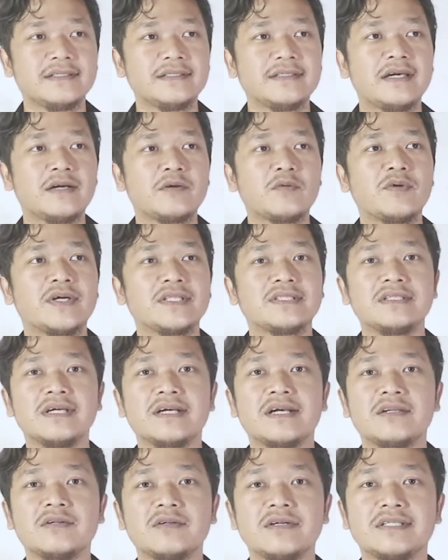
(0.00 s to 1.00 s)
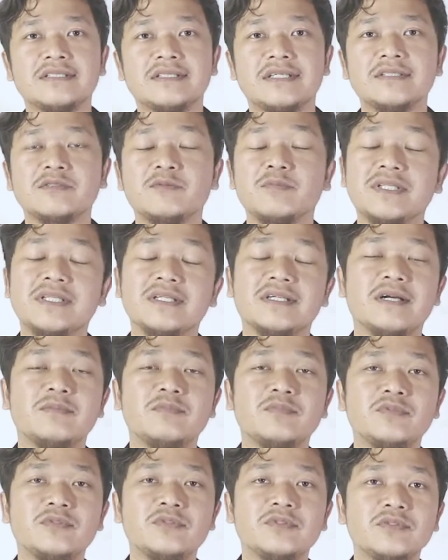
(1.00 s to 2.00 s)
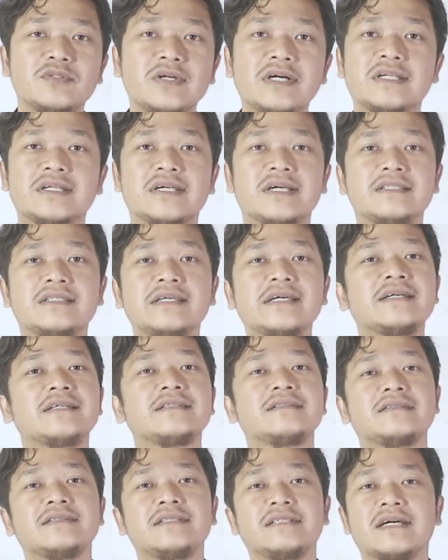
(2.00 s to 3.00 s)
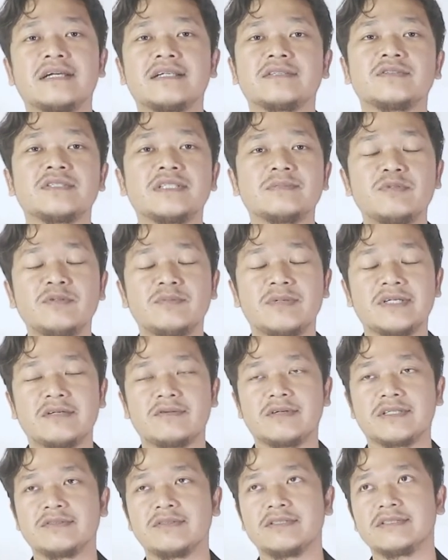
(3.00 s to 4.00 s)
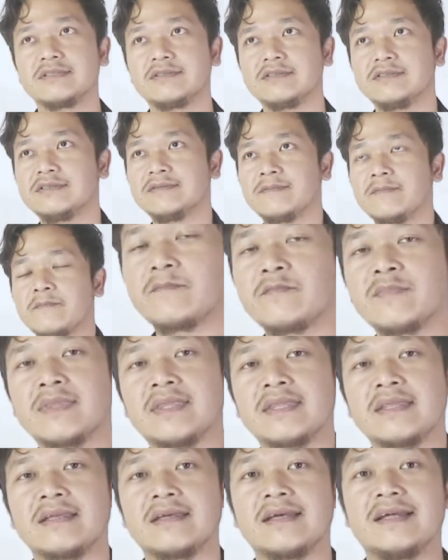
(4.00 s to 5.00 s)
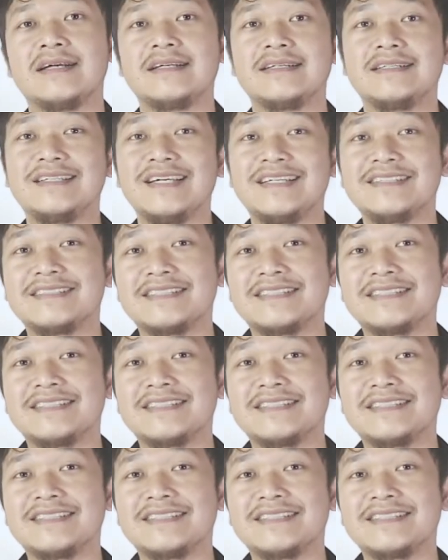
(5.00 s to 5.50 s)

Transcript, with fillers: yang buatnya kalau nggak salah cuma 30 harganya 300 ribu pada waktu itu dan